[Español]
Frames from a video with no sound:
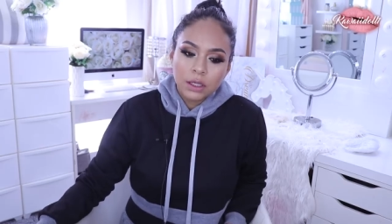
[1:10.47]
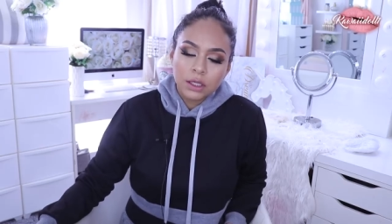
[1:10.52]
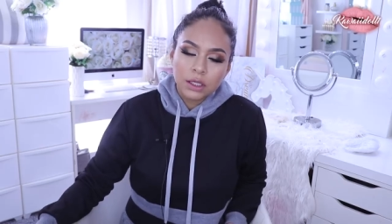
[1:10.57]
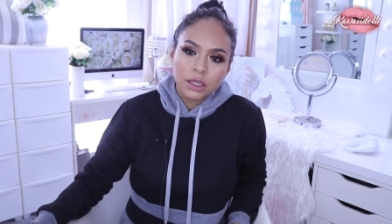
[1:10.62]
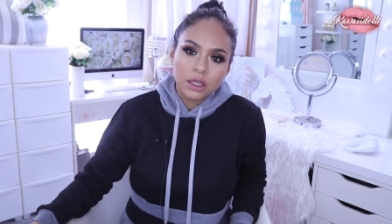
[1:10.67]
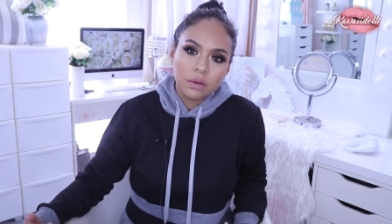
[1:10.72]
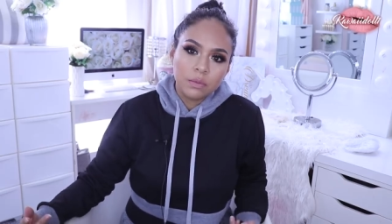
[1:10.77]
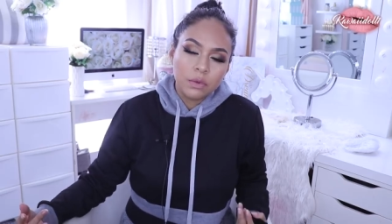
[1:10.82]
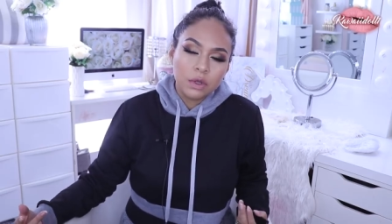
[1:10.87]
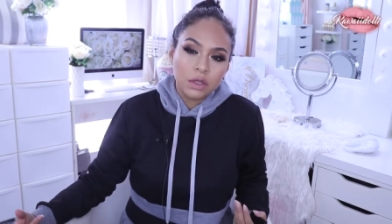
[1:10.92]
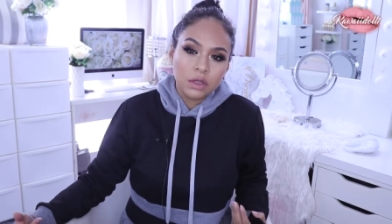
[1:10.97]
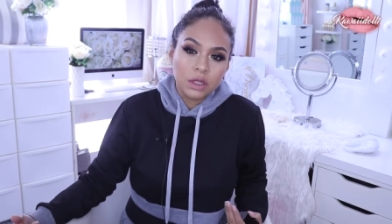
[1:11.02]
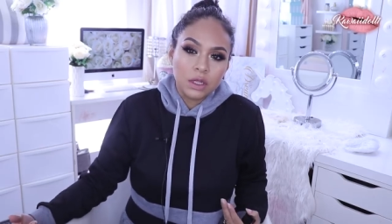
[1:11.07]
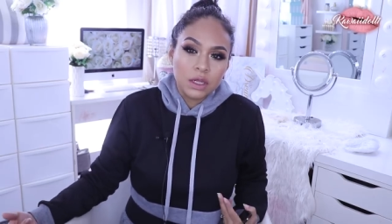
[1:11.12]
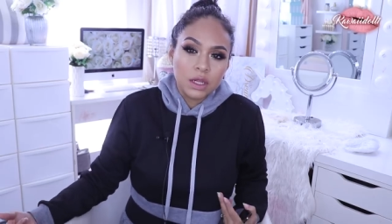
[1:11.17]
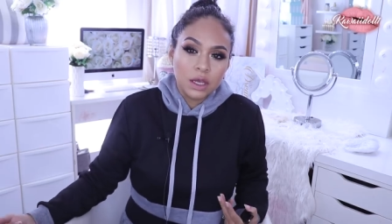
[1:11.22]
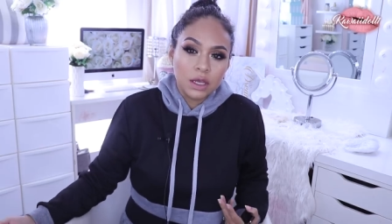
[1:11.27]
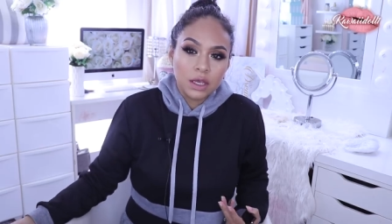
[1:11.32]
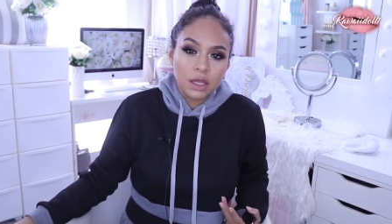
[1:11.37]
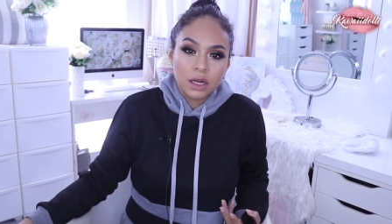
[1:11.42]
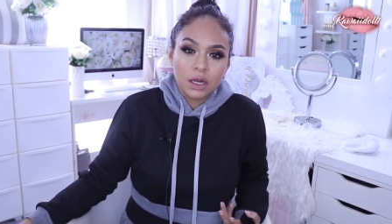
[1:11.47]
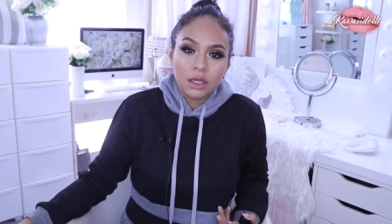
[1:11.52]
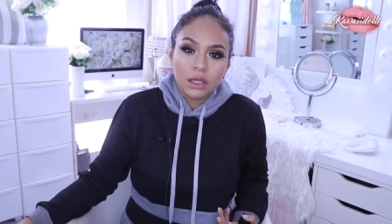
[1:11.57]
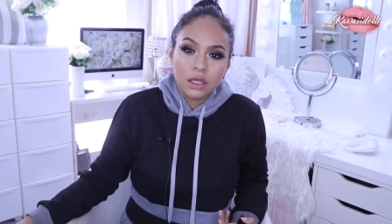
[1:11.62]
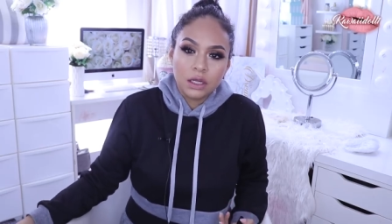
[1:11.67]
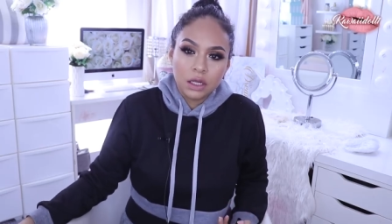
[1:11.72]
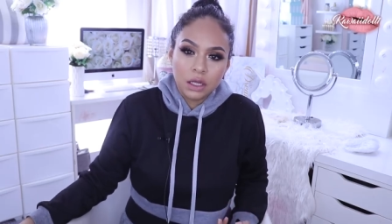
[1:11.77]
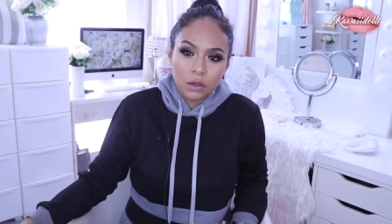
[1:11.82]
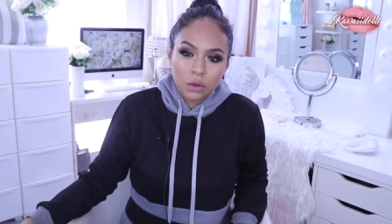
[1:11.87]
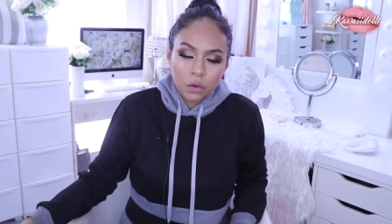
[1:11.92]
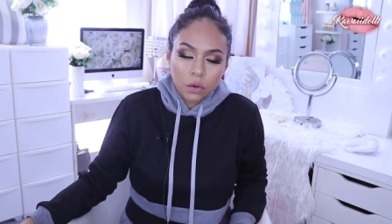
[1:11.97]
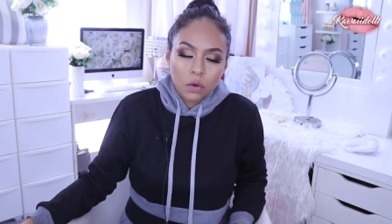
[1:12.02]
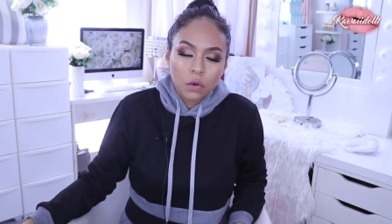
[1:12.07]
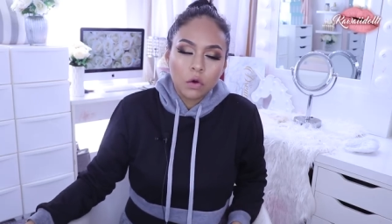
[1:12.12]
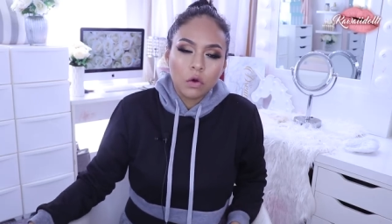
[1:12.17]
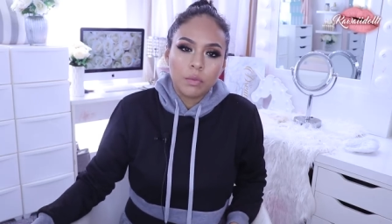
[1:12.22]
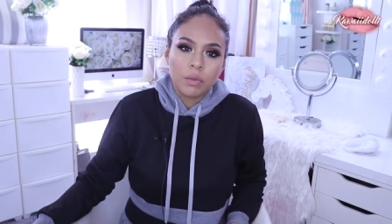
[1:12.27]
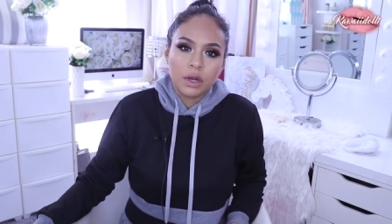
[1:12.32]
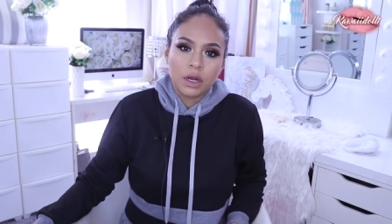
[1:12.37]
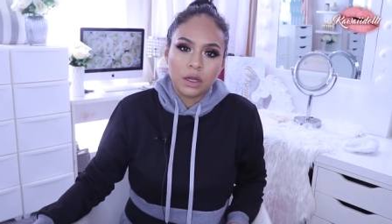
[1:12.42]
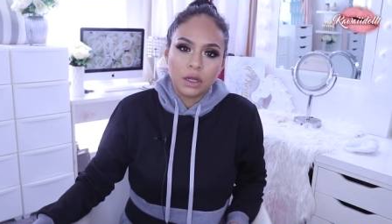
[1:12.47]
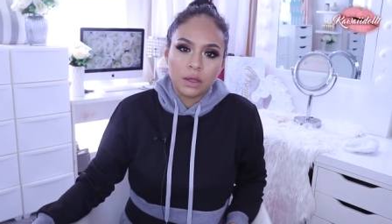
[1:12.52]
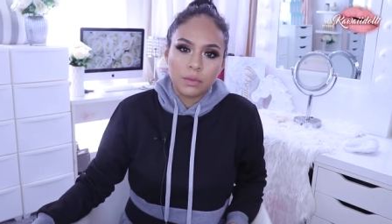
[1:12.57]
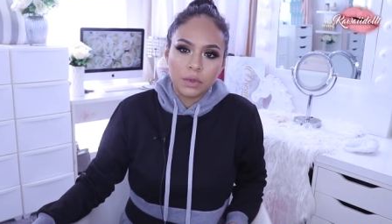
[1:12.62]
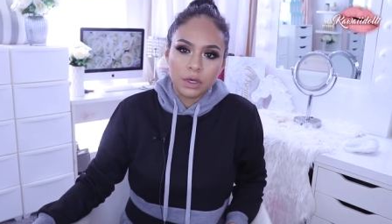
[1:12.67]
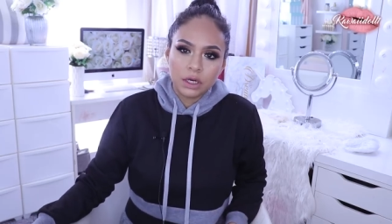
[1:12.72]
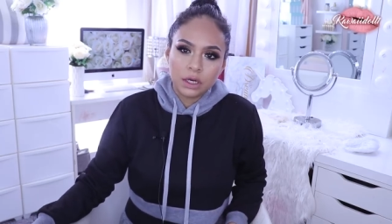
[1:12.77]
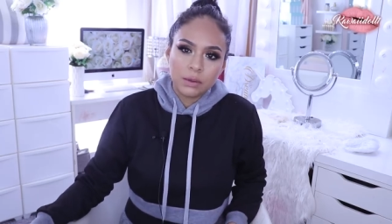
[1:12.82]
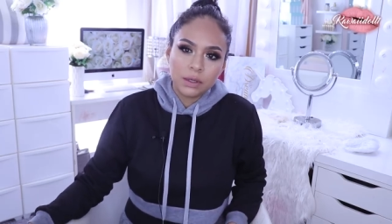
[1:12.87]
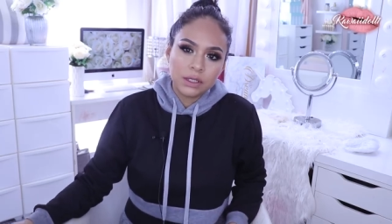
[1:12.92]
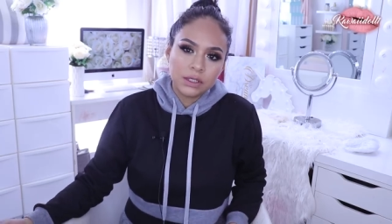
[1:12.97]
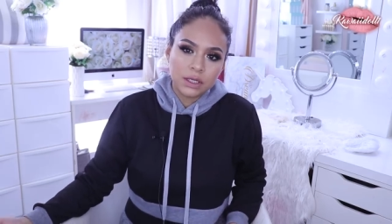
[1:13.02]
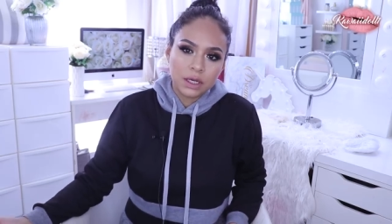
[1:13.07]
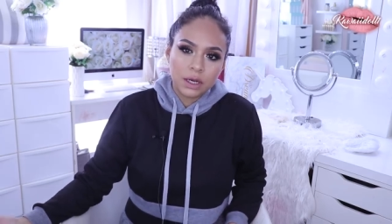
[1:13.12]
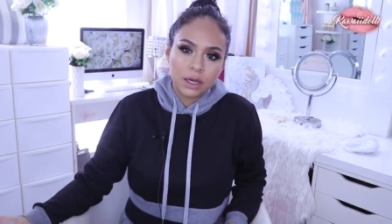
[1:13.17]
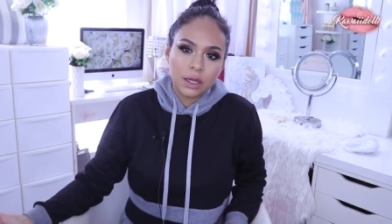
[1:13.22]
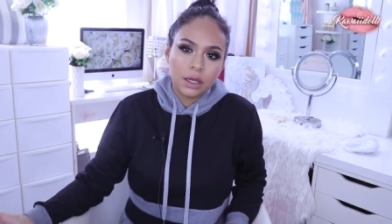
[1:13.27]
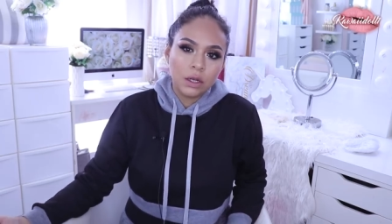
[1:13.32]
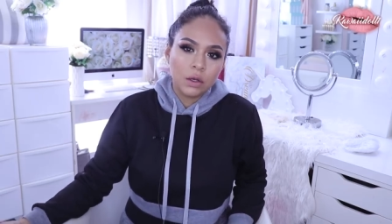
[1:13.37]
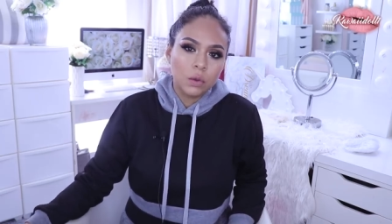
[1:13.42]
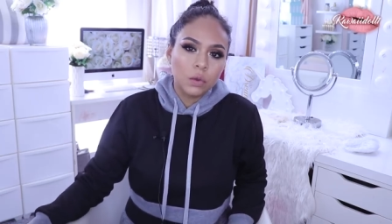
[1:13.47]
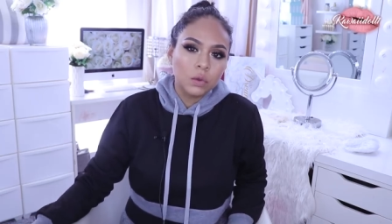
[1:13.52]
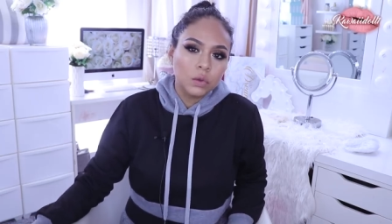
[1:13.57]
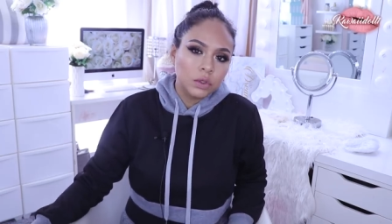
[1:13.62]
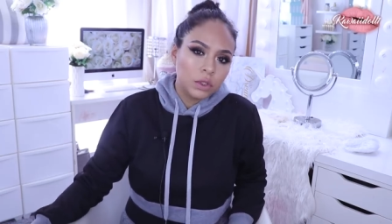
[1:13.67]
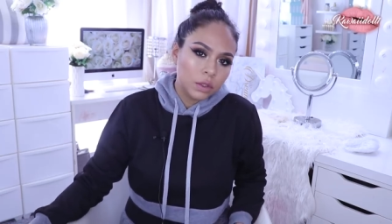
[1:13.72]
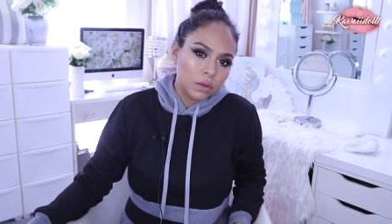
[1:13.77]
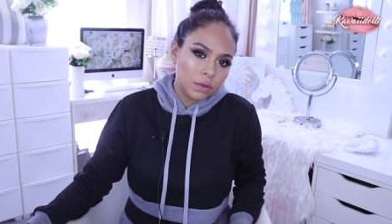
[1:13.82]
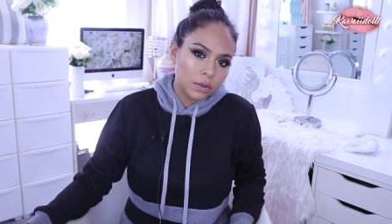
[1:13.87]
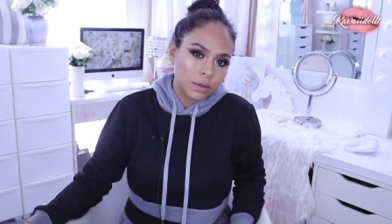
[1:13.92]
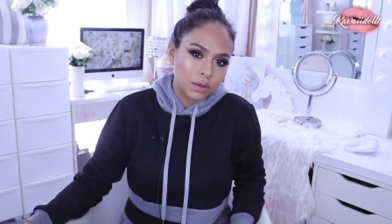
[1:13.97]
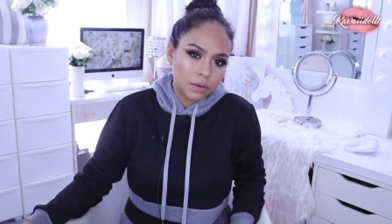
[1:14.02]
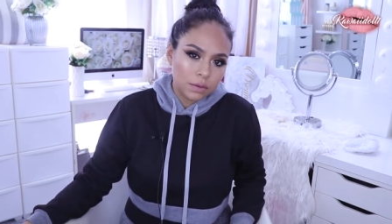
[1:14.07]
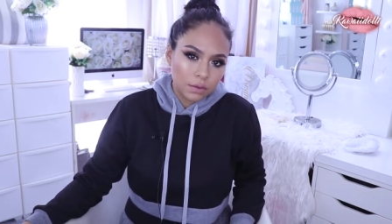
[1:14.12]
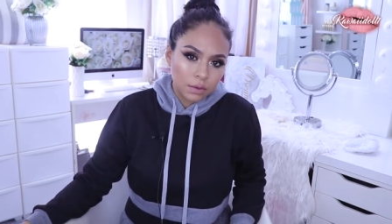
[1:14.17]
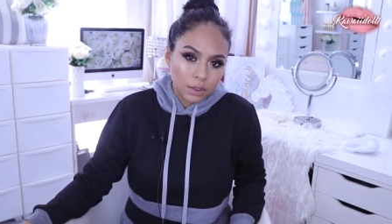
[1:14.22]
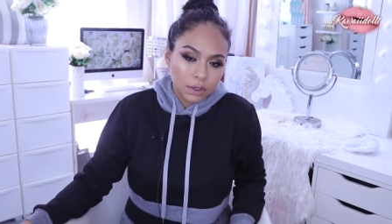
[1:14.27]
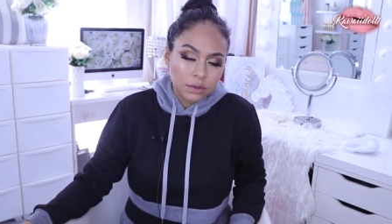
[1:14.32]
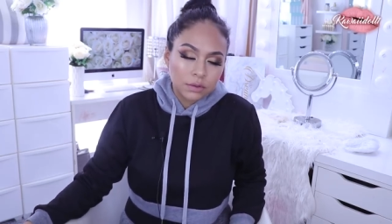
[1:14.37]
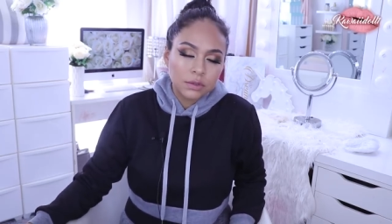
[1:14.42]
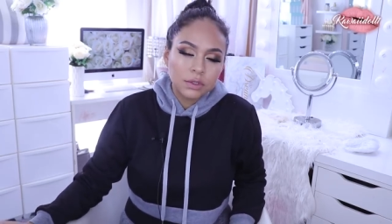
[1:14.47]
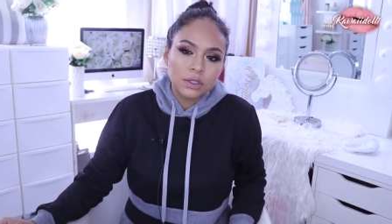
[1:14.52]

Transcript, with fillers: y también tenía que ir al ginecólogo para que me revisaran el útero y todo eso,